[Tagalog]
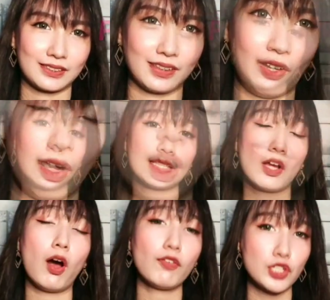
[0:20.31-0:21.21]
No?
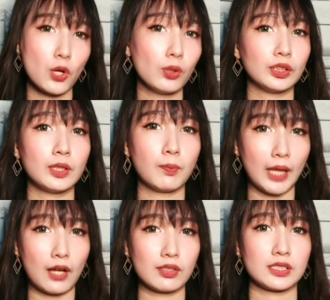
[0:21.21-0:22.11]
Off-shoulder
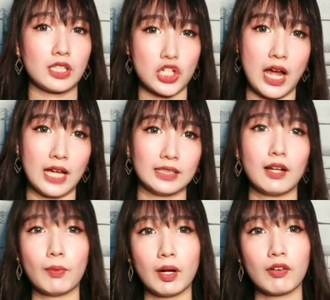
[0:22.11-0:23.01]
blouse na siya,
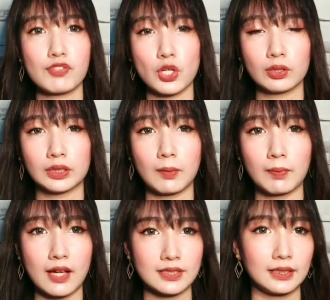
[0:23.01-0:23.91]
dalawang off-shoulder na
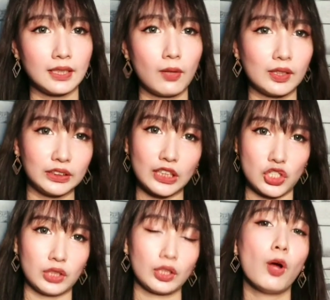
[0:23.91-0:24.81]
blouse and dalawang
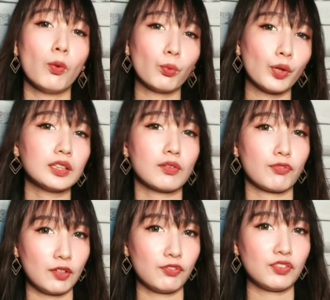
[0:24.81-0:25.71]
t-shirt, worth
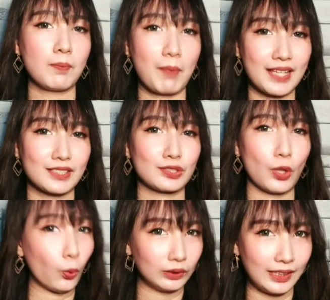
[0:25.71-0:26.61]
50 pesos
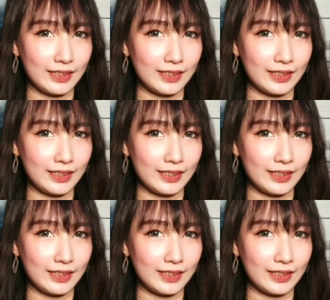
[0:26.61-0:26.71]
only.